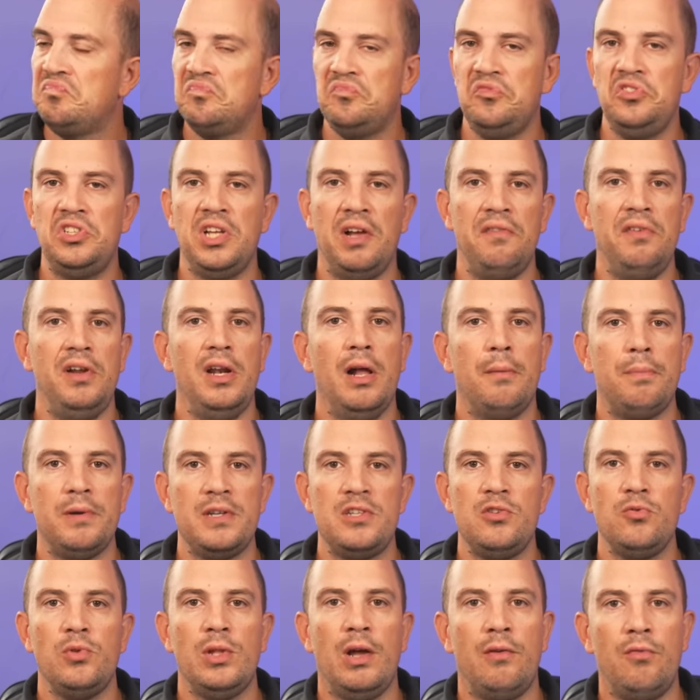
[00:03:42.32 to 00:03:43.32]
vous avez
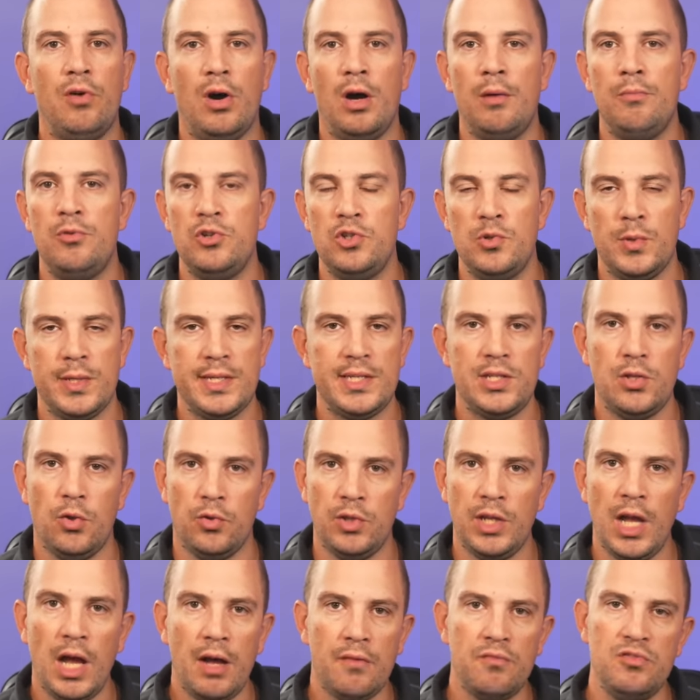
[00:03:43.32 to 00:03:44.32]
l'impression d'avoir un besoin
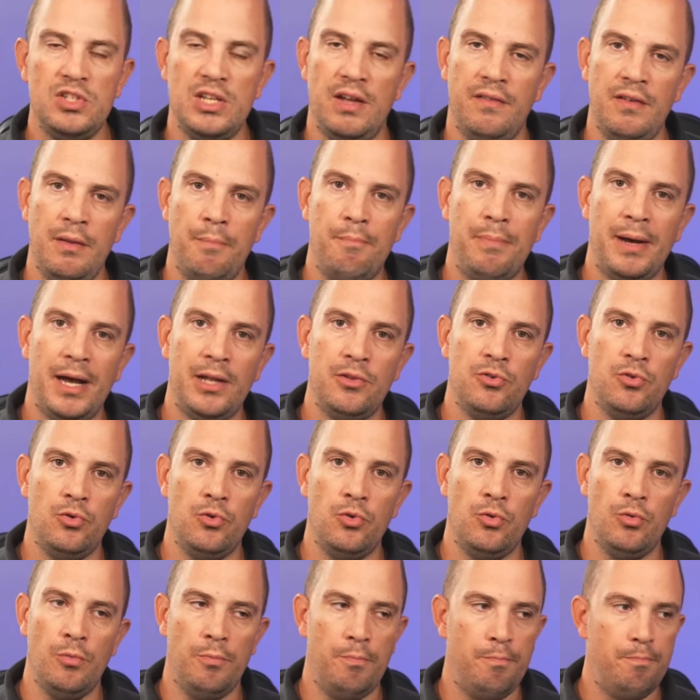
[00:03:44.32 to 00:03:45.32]
standard, vous n'avez pas
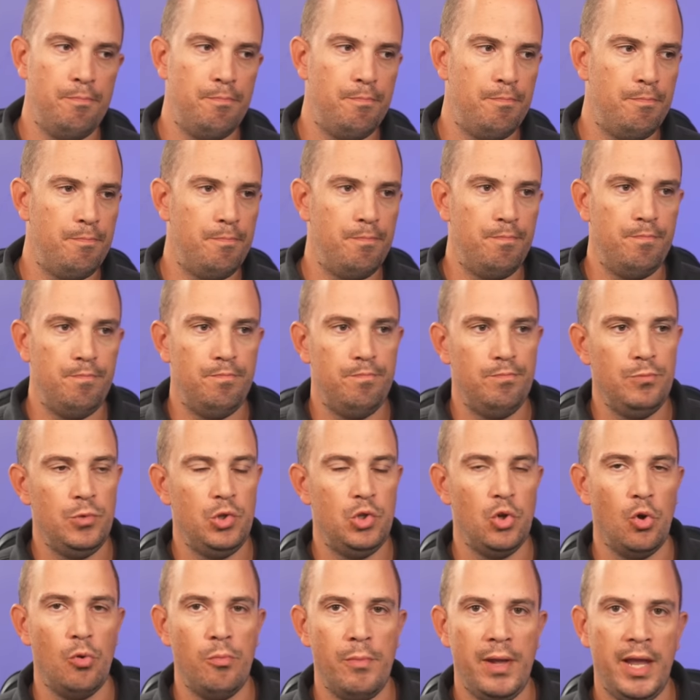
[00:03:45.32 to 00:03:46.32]
de
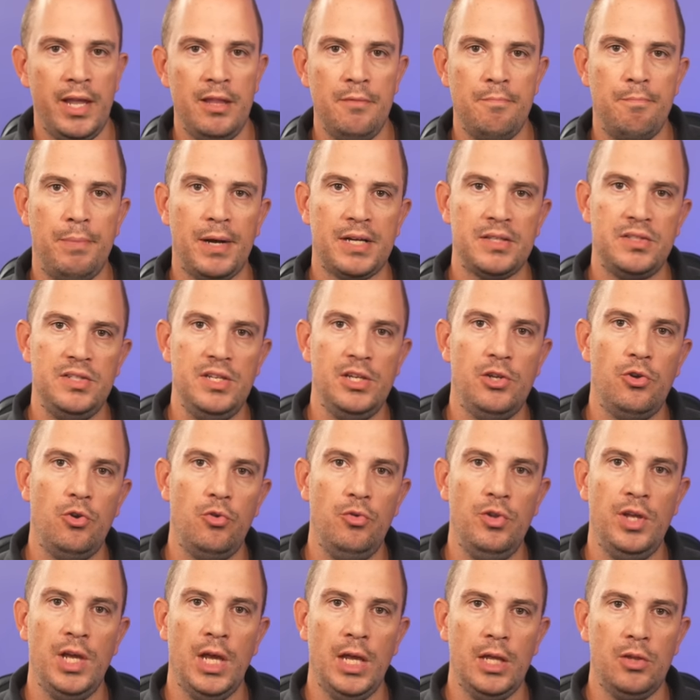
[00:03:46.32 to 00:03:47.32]
domaine
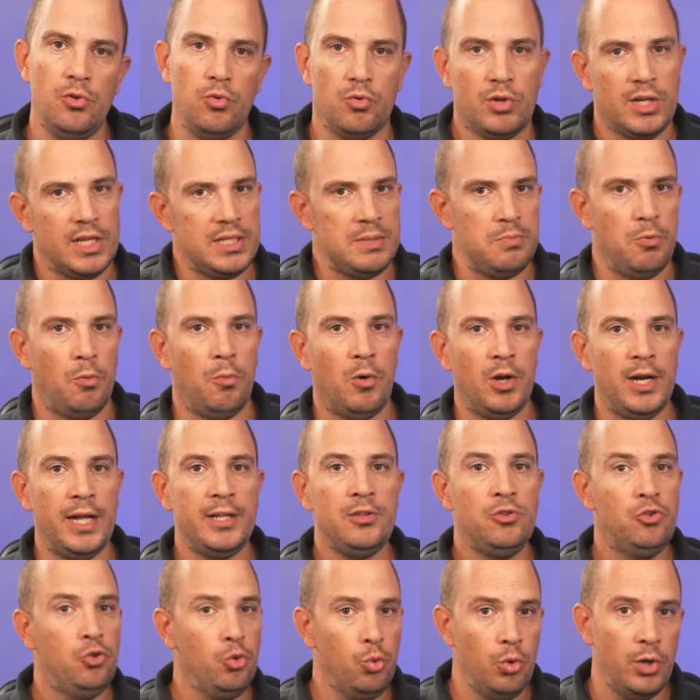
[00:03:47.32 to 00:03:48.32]
particulier. Donc à ce
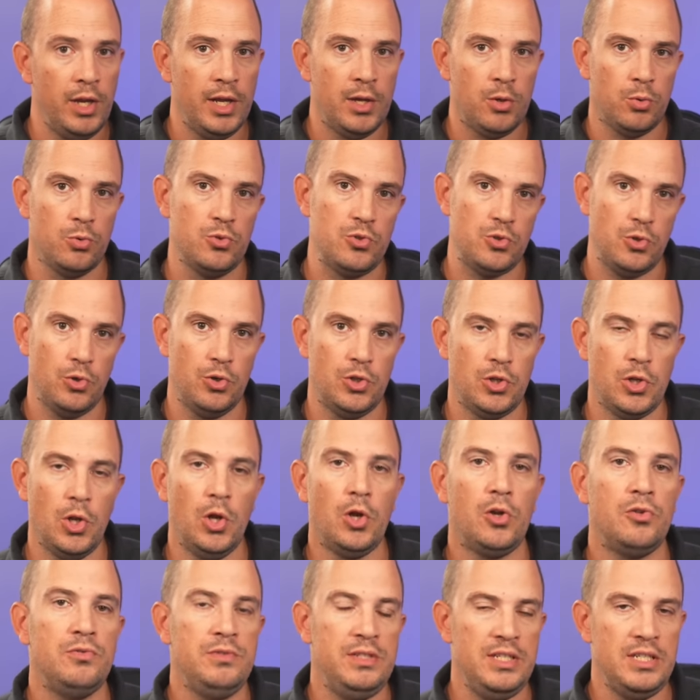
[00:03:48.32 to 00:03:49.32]
moment-là, tous les
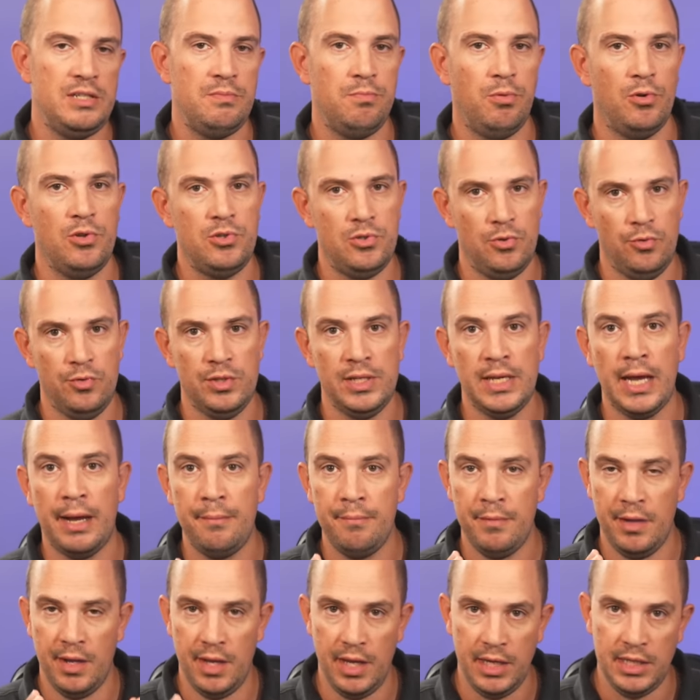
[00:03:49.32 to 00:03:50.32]
constructeurs disposent d'une
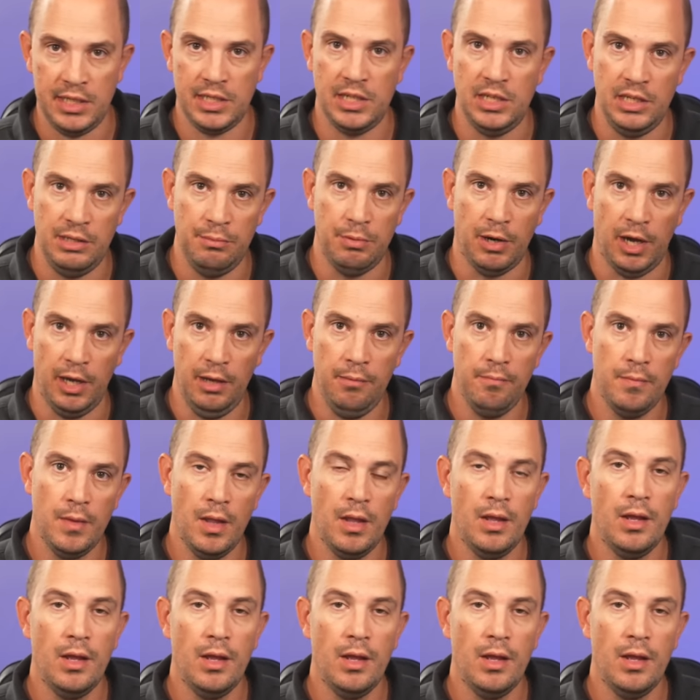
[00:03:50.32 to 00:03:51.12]
gamme équilibrée